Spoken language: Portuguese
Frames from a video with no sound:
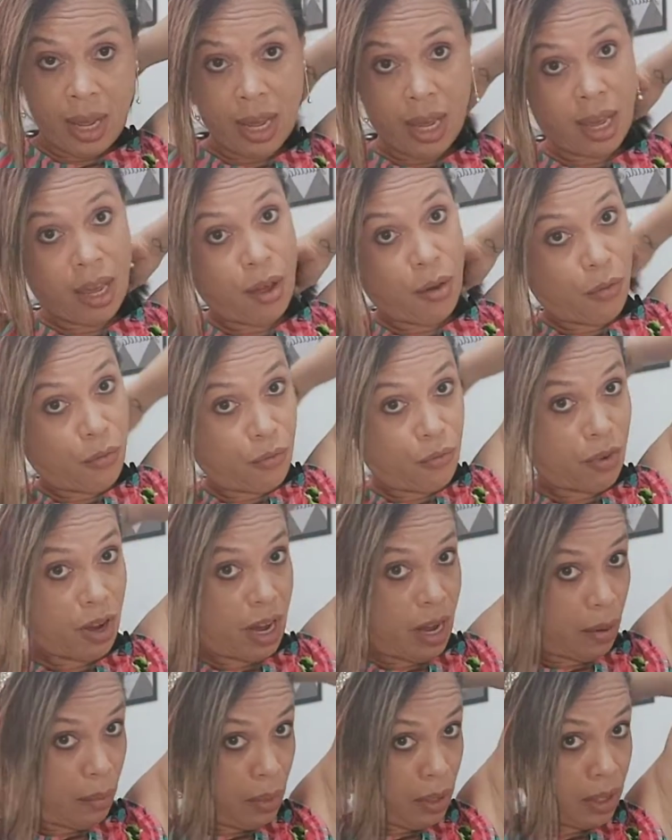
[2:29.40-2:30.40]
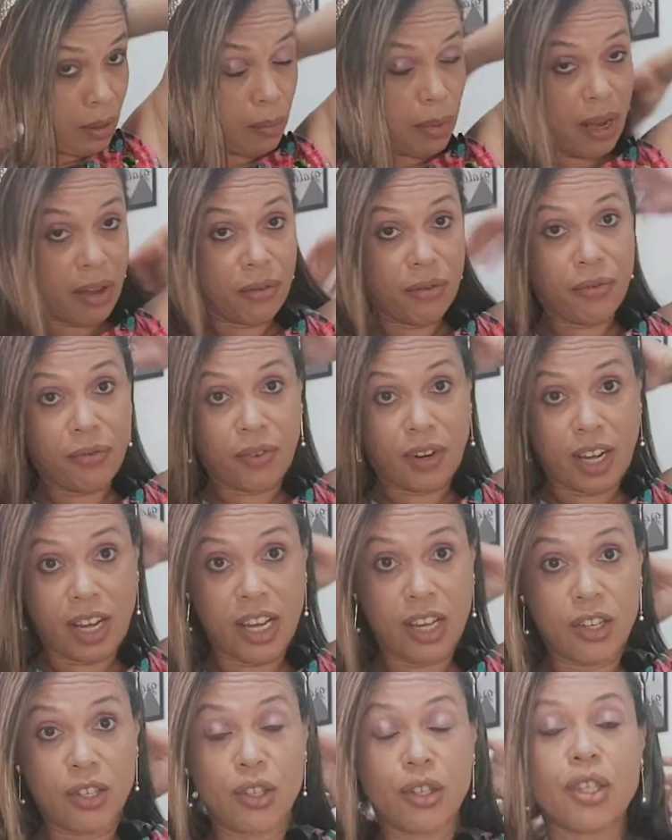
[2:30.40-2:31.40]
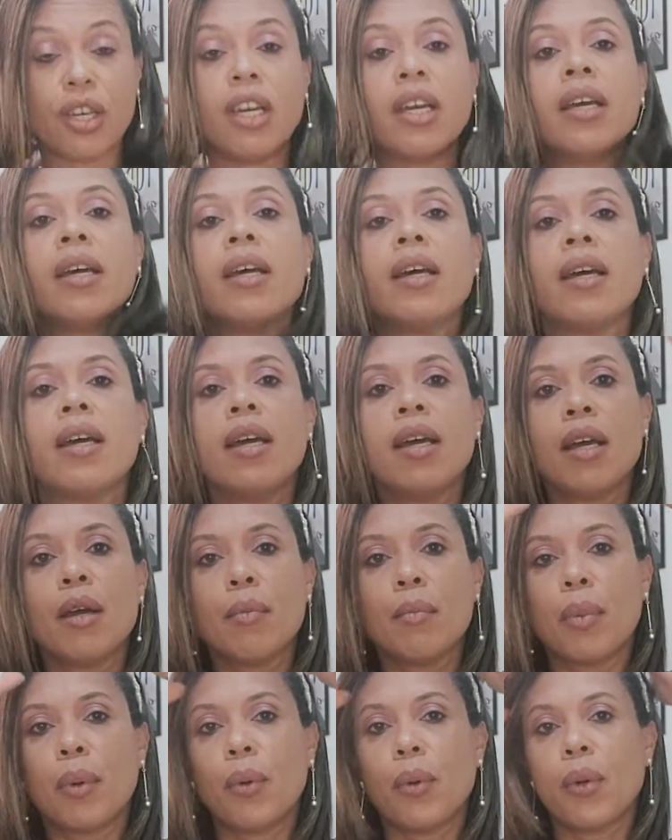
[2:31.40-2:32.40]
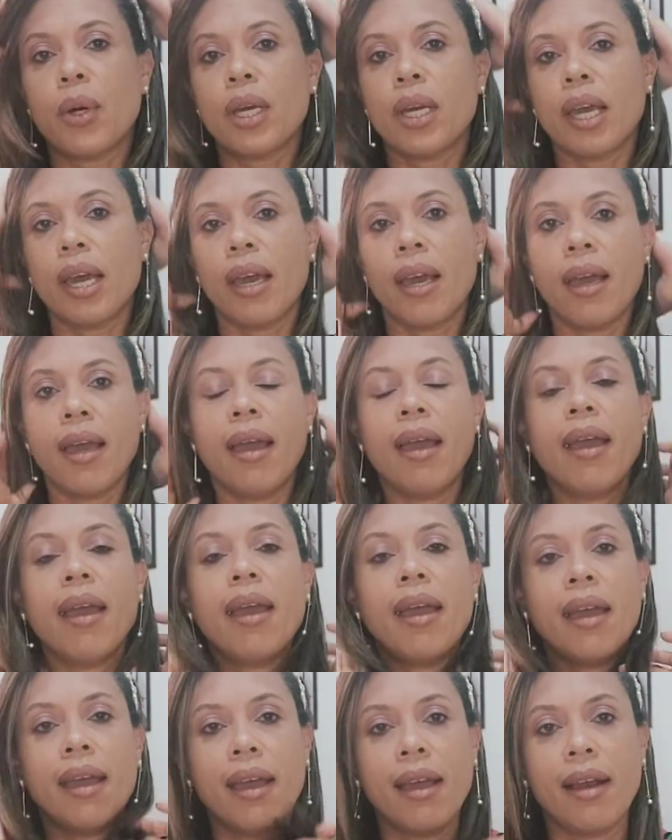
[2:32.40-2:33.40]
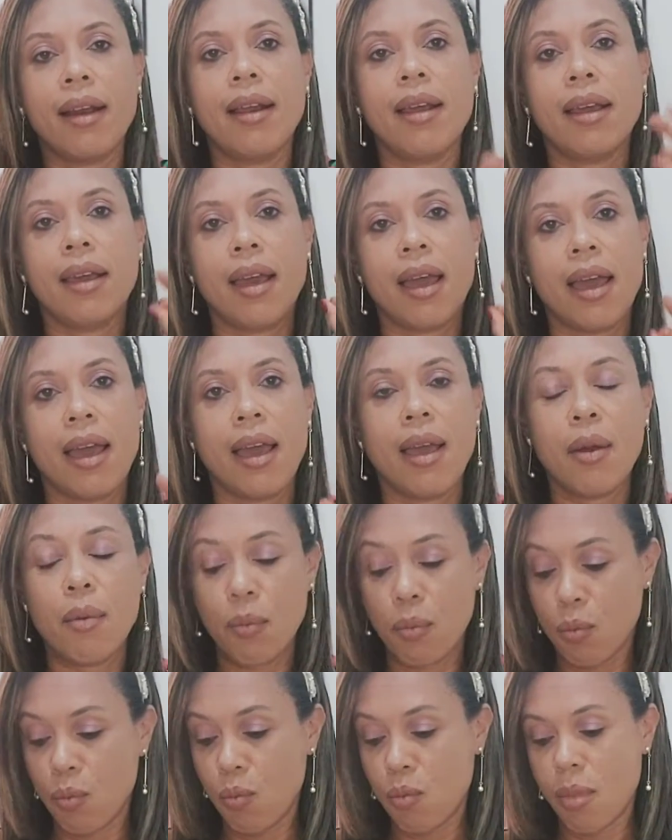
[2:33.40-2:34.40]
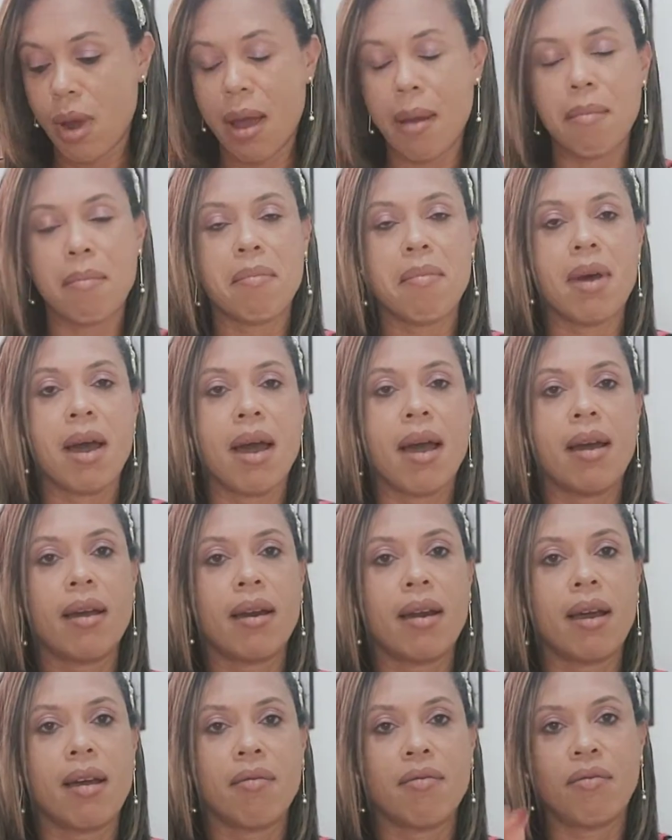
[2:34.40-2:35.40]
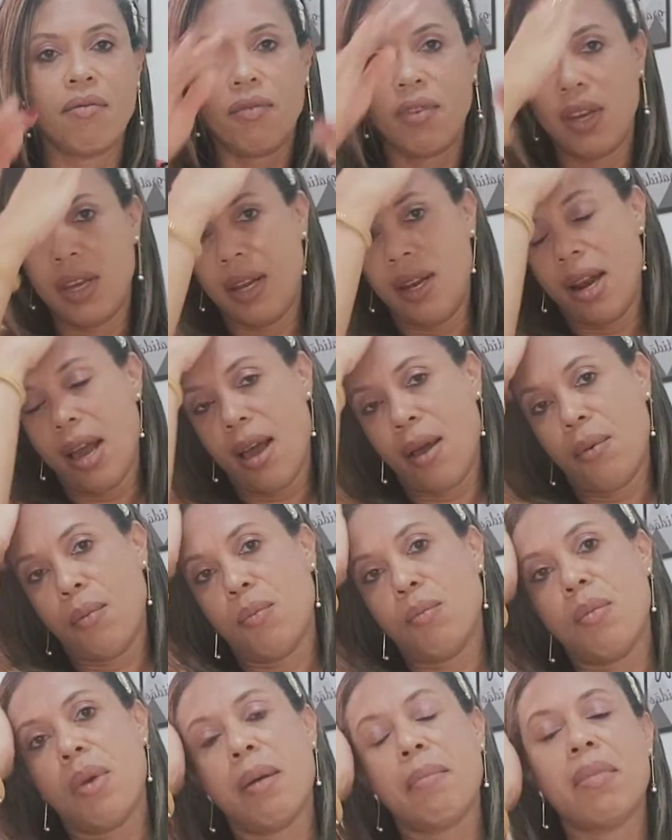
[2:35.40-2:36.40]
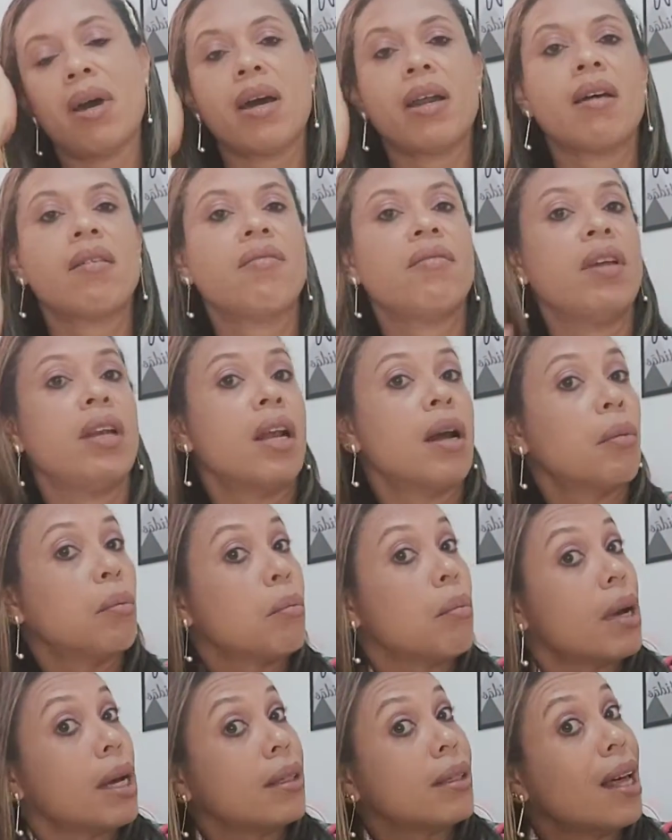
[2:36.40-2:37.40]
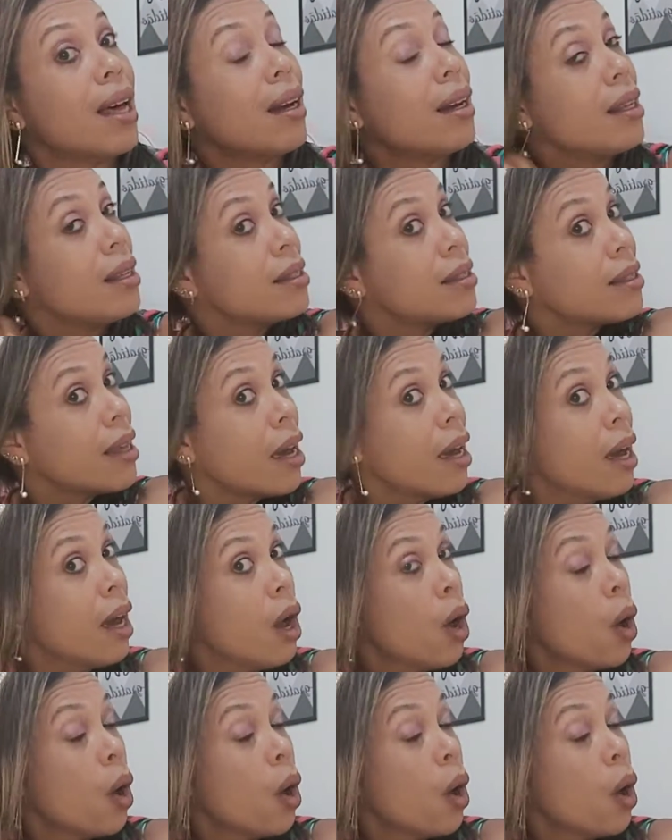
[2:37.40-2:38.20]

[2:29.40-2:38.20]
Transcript: e vamos para frente, porque ele é uma maravilha, uma maravilha, uma delícia.